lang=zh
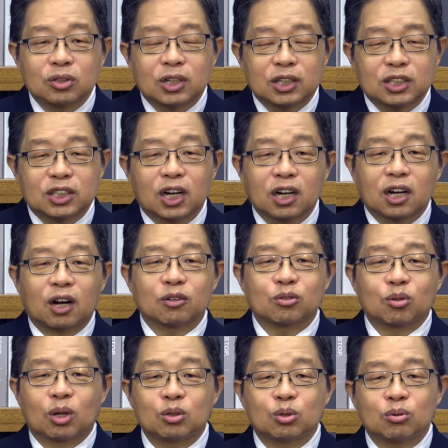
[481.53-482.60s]
涛就在香
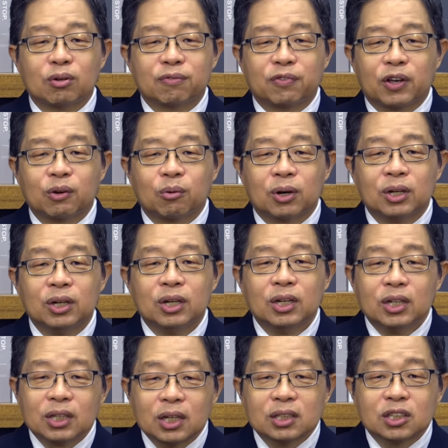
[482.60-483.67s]
港传出了绯闻。
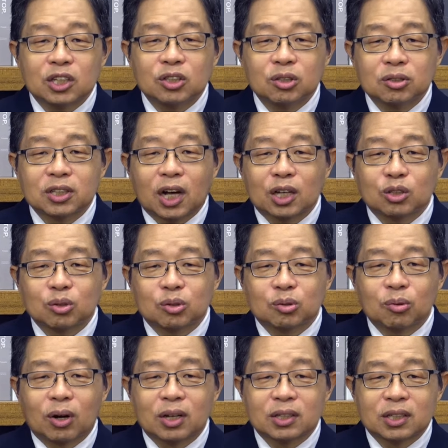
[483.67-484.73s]
那陈修霞就
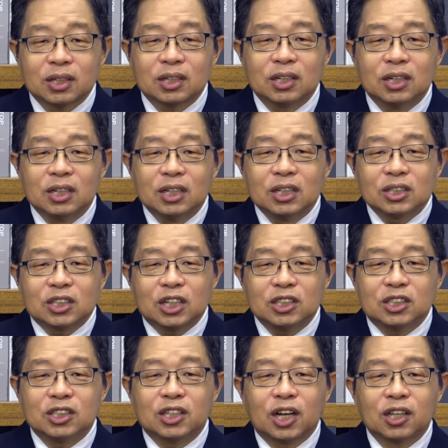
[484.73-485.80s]
说啊，这个
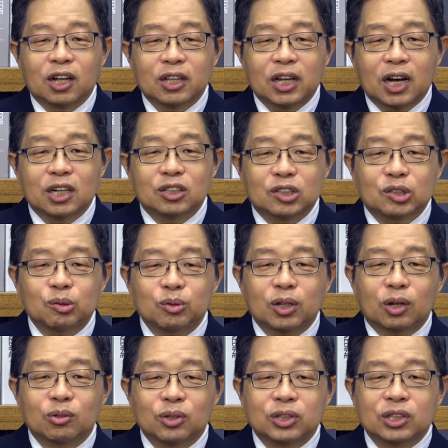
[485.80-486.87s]
前几天呢，她还收
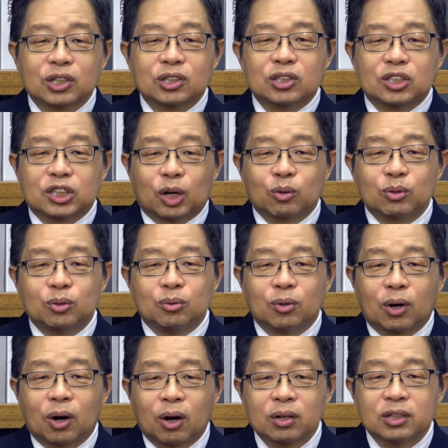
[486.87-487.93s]
到了这个小
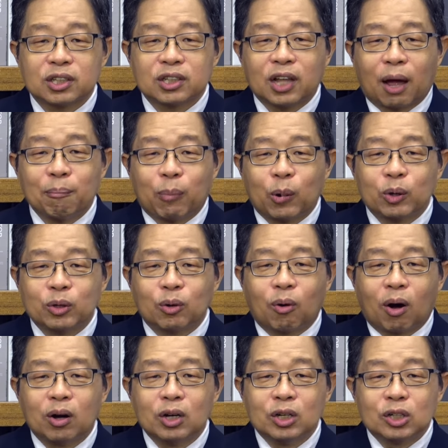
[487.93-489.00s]
女儿的男朋
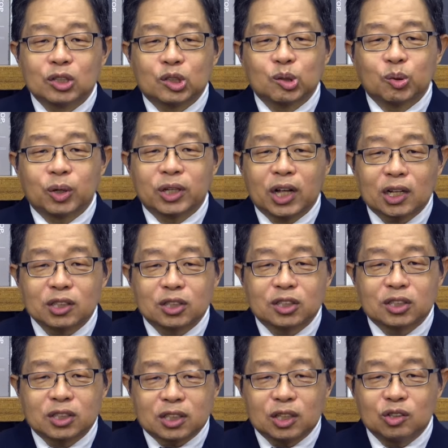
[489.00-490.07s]
友啊送给她
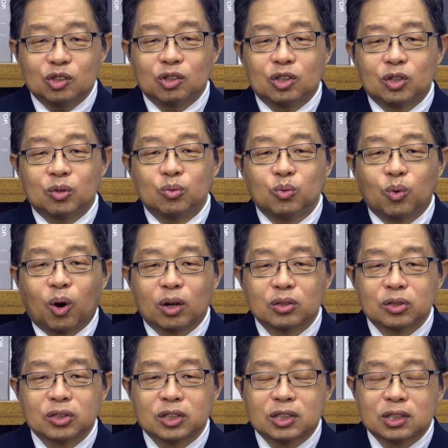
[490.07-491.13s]
的生日礼物啊，
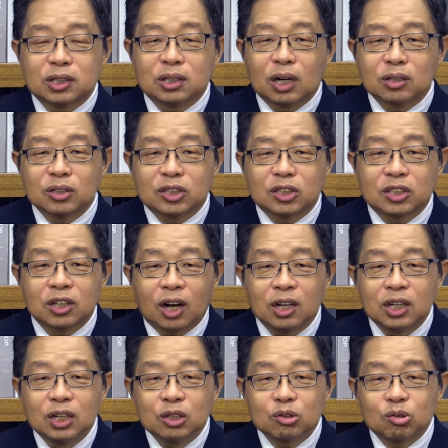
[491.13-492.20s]
就是当时
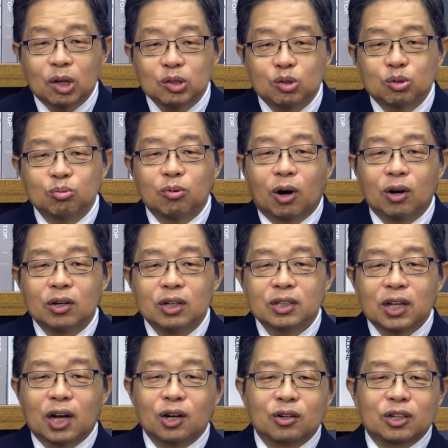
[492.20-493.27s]
啊传出啊，
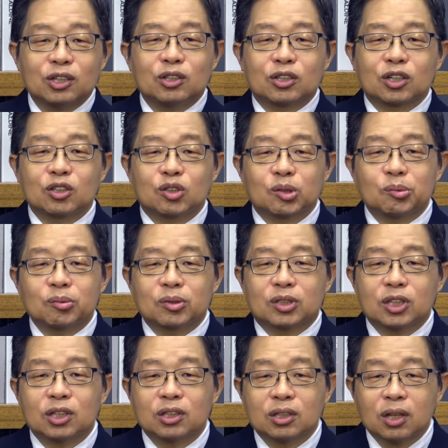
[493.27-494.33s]
她要跟这个钟
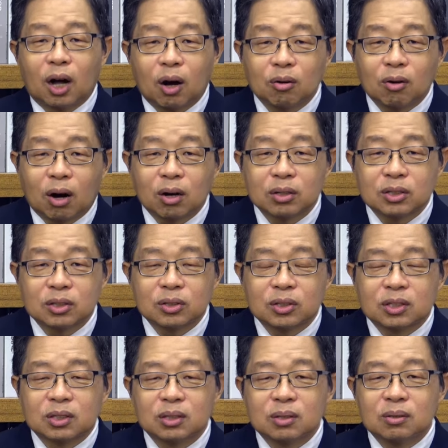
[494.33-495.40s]
镇涛啊，
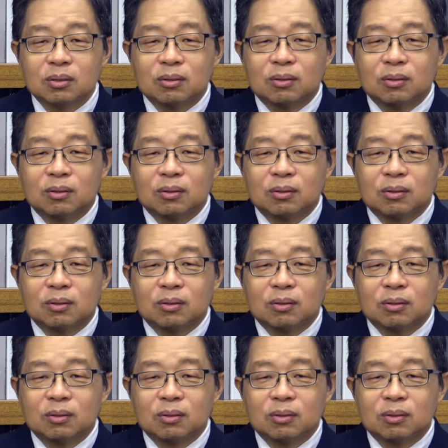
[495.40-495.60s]
就是